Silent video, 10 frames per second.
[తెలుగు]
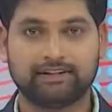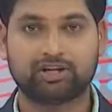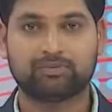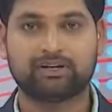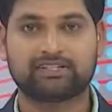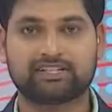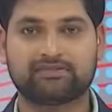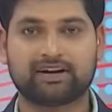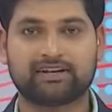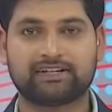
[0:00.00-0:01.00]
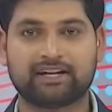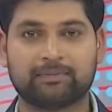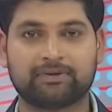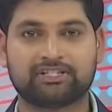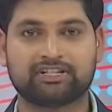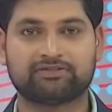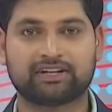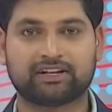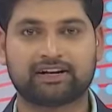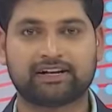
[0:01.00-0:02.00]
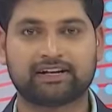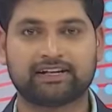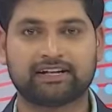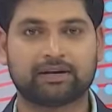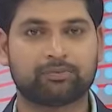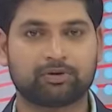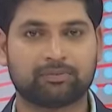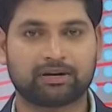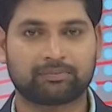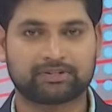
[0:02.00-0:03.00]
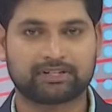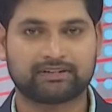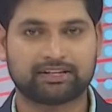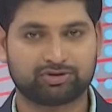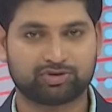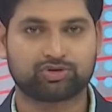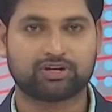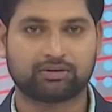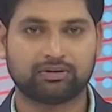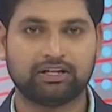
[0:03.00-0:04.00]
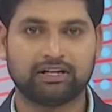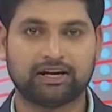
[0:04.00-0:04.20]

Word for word: తిరుమల శ్రీవారిని ఏపీ చీఫ్ సెక్రటరీ నీరభ్ కుమార్ ప్రసాద్ దర్శించుకున్నారు